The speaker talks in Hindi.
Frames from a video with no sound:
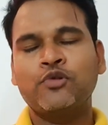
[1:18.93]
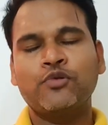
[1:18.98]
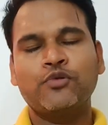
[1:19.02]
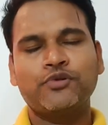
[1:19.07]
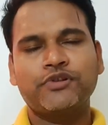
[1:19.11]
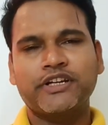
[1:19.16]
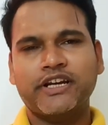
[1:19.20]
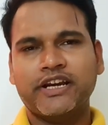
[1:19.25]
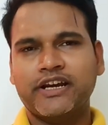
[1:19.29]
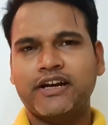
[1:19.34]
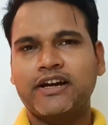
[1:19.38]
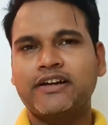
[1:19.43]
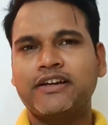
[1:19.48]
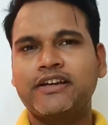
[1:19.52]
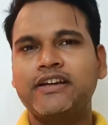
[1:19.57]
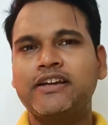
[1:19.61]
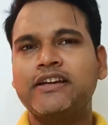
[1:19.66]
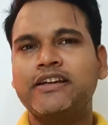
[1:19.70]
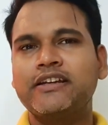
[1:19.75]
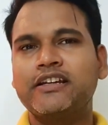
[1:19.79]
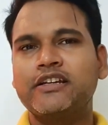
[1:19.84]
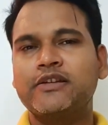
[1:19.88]
हो जाएगा कि
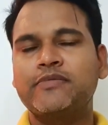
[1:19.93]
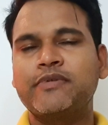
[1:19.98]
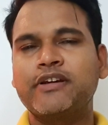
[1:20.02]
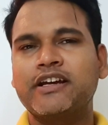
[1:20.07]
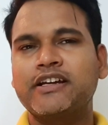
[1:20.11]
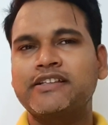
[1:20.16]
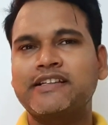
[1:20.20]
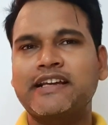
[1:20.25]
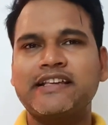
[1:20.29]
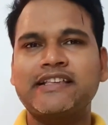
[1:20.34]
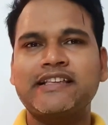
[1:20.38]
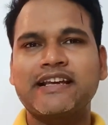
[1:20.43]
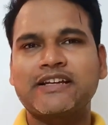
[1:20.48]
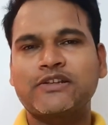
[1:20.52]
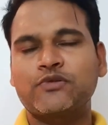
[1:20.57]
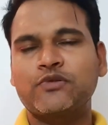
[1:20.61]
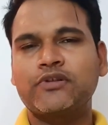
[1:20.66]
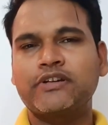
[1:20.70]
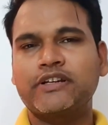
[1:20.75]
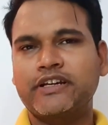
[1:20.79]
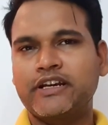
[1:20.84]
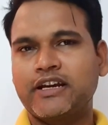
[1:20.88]
डिस्प्ले का साइज़
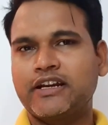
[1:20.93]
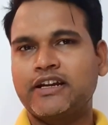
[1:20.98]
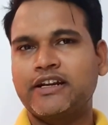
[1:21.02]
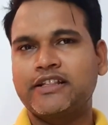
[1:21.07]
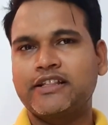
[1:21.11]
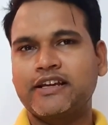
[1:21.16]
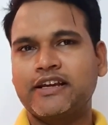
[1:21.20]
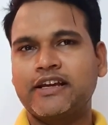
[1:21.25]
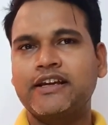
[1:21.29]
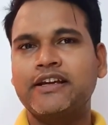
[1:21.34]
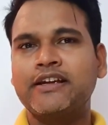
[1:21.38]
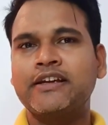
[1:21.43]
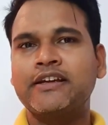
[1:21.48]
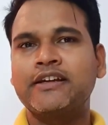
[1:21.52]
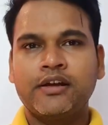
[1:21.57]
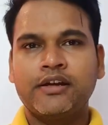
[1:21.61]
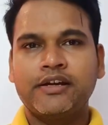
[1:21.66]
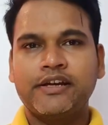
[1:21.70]
एक्चुअल क्या रहता है